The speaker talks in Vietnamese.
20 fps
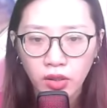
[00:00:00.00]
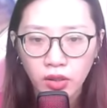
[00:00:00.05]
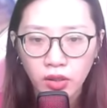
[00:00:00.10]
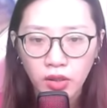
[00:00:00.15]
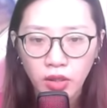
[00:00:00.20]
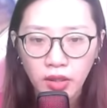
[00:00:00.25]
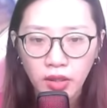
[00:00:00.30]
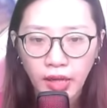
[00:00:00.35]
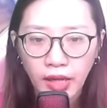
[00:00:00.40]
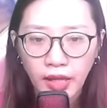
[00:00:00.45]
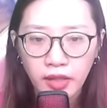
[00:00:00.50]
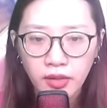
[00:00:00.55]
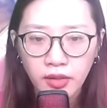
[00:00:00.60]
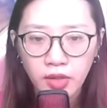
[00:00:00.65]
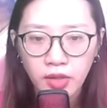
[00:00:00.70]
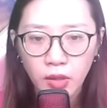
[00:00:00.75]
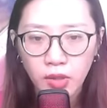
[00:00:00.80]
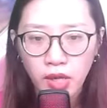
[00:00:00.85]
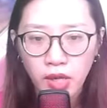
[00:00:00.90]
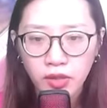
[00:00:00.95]
Có lẽ
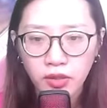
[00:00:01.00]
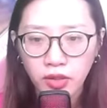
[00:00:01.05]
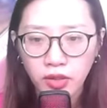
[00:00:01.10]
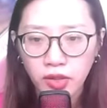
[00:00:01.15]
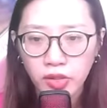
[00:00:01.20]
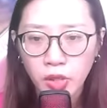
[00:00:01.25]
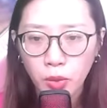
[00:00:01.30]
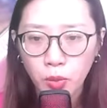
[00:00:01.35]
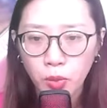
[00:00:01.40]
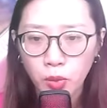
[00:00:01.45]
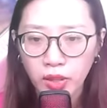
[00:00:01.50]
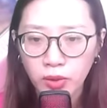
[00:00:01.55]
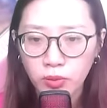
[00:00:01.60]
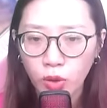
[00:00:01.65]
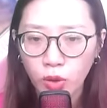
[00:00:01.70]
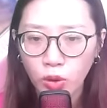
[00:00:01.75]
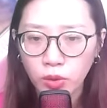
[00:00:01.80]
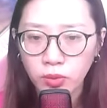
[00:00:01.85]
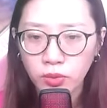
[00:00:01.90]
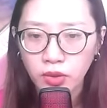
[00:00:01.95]
đều là người trong huyền
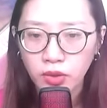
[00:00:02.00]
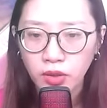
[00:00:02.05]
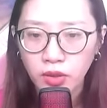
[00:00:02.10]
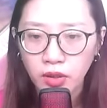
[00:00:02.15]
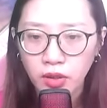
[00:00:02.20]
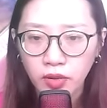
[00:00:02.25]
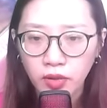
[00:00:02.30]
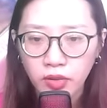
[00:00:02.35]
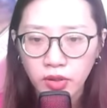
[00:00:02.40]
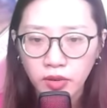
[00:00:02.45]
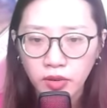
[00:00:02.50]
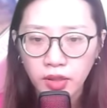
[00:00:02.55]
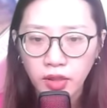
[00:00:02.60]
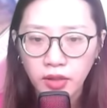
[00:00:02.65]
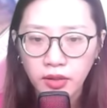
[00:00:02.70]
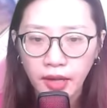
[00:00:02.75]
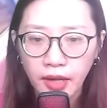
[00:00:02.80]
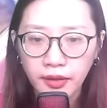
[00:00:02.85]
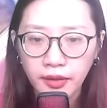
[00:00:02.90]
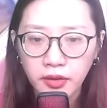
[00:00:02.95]
môn, nhưng
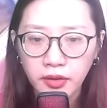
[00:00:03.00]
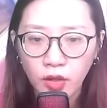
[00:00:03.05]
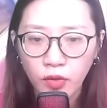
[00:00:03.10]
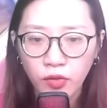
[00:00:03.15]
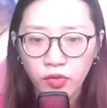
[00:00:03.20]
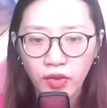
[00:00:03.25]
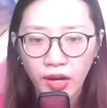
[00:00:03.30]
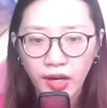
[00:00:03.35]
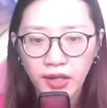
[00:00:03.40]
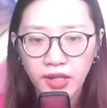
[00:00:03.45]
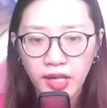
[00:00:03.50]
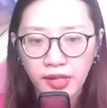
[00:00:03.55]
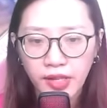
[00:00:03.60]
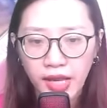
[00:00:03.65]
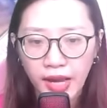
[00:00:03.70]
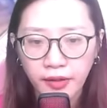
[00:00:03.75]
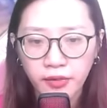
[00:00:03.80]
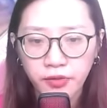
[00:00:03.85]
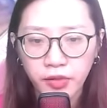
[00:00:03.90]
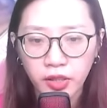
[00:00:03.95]
chắc chắn không phải là
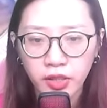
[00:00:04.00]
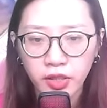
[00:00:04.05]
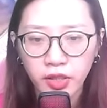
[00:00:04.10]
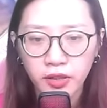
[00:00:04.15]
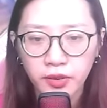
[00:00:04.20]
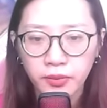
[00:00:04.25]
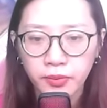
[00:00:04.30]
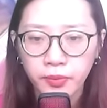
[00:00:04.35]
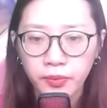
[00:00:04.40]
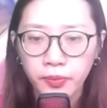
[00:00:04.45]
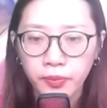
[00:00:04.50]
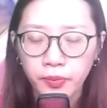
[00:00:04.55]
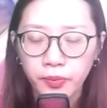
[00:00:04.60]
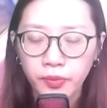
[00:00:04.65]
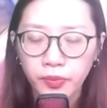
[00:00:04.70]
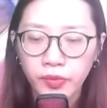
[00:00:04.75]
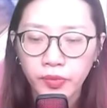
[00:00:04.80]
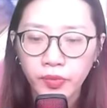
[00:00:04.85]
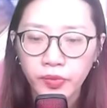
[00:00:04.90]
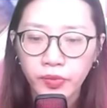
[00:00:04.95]
dạng vừa.
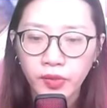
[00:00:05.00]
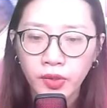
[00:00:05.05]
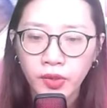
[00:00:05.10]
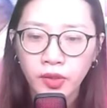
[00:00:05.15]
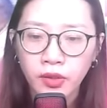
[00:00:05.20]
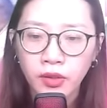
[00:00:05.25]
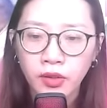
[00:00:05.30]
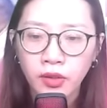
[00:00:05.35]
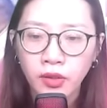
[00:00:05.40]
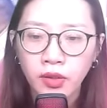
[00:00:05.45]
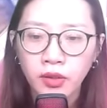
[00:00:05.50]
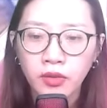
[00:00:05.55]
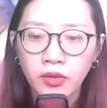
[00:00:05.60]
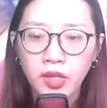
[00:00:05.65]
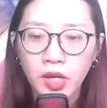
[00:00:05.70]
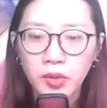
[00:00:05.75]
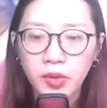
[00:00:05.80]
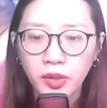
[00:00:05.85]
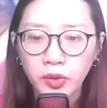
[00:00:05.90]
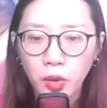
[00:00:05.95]

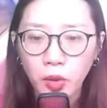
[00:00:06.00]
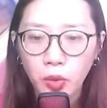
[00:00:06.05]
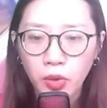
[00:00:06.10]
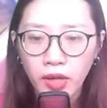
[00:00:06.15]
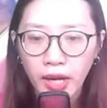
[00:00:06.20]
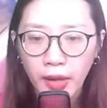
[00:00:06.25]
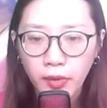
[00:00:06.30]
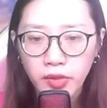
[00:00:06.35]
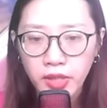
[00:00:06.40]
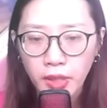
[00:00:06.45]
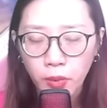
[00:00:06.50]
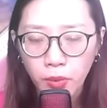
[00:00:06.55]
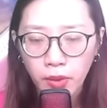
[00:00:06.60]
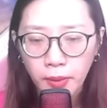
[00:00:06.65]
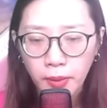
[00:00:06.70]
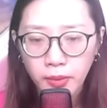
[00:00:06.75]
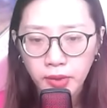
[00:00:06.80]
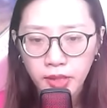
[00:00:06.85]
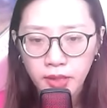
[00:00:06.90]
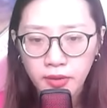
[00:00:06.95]
Nếu đi tố cáo trang
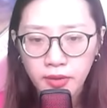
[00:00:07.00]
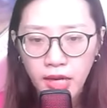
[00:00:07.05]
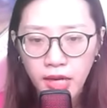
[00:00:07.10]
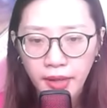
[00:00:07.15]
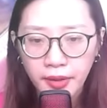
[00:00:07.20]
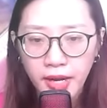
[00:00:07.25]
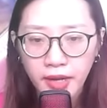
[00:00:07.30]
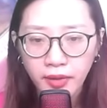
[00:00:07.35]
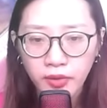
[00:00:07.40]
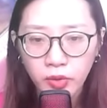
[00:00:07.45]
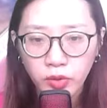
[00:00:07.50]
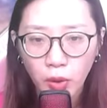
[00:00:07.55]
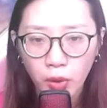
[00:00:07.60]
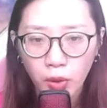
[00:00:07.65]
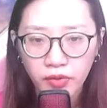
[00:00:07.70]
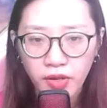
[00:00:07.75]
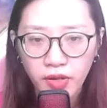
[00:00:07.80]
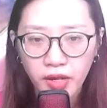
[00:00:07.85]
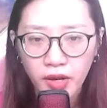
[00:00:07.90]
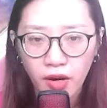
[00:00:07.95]
web chính là đắc
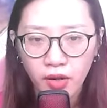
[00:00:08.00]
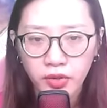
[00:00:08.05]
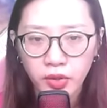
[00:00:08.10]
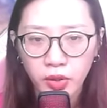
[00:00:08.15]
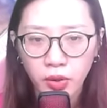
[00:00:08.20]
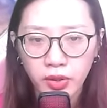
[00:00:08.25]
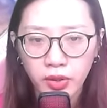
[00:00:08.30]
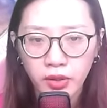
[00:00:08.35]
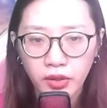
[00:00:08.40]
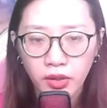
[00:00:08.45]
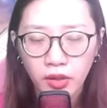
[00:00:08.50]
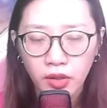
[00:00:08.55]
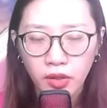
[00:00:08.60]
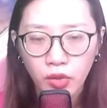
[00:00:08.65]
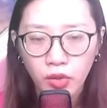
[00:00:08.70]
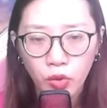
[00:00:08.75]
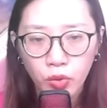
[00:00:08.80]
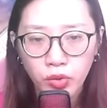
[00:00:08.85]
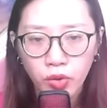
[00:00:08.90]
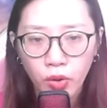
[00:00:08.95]
tội với họ rồi.
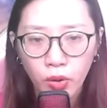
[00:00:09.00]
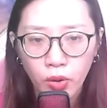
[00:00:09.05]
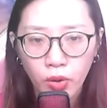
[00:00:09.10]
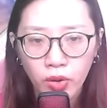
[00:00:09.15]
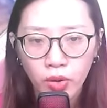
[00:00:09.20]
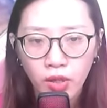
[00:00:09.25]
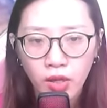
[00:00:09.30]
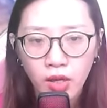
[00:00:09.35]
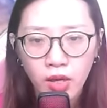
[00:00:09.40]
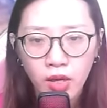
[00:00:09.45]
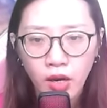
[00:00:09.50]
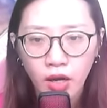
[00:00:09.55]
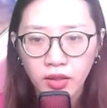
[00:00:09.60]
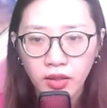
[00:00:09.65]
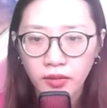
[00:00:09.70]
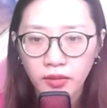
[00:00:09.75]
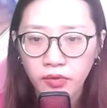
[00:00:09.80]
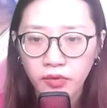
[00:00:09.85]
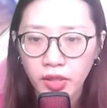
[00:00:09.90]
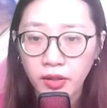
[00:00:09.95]
Huống hồ, họ
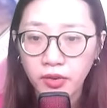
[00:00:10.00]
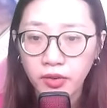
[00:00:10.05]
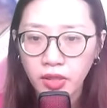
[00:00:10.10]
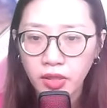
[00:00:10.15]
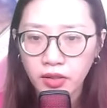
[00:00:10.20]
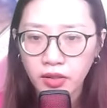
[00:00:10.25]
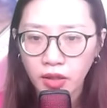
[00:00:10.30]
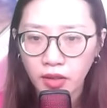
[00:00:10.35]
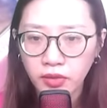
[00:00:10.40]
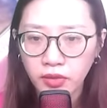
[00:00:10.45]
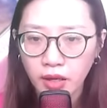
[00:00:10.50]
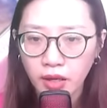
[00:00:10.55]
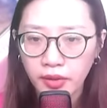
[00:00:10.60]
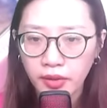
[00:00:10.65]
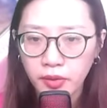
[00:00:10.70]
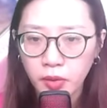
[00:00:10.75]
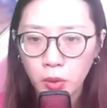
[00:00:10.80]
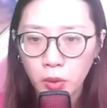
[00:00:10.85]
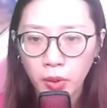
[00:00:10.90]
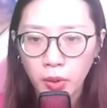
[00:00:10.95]
làm việc rất cẩn
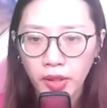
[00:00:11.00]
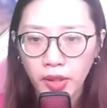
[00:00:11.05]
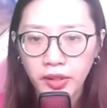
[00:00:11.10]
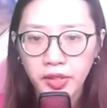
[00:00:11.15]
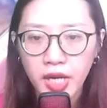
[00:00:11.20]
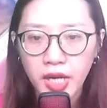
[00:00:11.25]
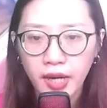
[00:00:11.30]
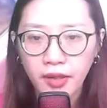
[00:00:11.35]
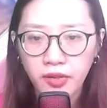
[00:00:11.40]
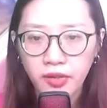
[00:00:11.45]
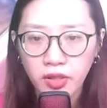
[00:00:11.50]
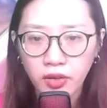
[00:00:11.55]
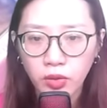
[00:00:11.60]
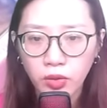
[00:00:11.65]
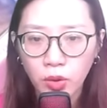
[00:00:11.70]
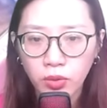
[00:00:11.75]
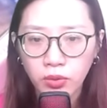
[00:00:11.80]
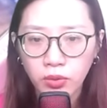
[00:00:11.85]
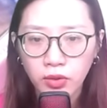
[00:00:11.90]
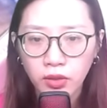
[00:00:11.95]
thận, ngụy trang rất
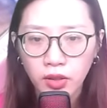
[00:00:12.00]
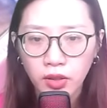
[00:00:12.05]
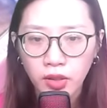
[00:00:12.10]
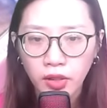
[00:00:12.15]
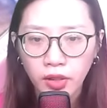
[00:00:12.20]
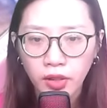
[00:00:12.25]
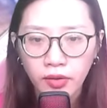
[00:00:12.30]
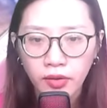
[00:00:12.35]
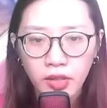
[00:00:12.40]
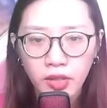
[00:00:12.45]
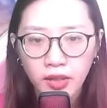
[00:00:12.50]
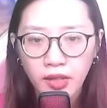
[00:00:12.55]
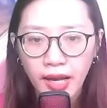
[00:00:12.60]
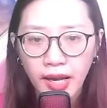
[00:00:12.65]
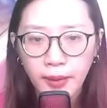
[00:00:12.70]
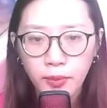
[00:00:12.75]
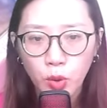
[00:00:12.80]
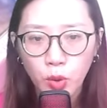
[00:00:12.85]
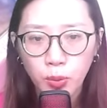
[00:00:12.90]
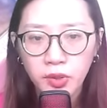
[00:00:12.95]
tốt. Những
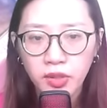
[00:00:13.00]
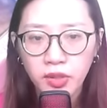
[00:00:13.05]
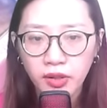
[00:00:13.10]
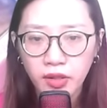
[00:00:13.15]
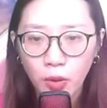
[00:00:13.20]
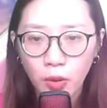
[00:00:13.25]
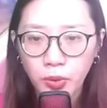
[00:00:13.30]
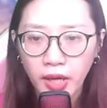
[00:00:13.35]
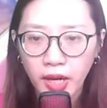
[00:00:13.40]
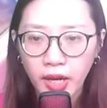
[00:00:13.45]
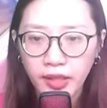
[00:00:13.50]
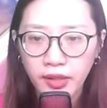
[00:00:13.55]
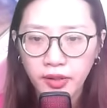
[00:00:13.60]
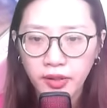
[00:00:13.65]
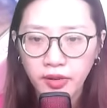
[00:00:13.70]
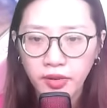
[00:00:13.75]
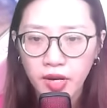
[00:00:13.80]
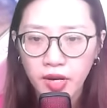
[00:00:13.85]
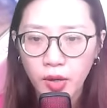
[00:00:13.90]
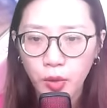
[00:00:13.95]
hạng mục được công khai
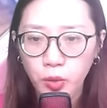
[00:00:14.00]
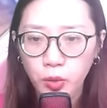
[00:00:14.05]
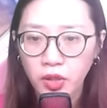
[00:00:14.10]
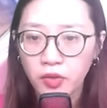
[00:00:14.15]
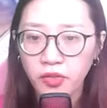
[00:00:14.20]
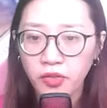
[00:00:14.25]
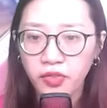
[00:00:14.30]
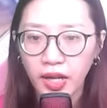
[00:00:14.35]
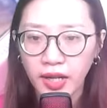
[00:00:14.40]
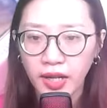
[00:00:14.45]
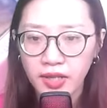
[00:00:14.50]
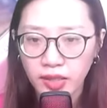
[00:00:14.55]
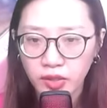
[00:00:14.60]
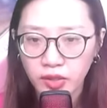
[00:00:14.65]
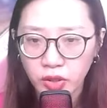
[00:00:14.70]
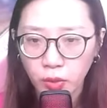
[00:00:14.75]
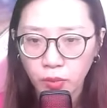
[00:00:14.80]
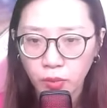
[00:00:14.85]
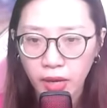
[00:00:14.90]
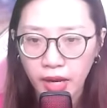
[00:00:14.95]
đều không phải là
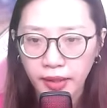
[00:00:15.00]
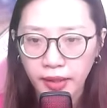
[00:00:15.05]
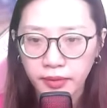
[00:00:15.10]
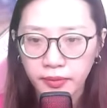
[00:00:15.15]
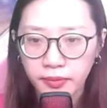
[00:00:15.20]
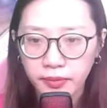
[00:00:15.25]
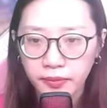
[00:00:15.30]
sòng bạc.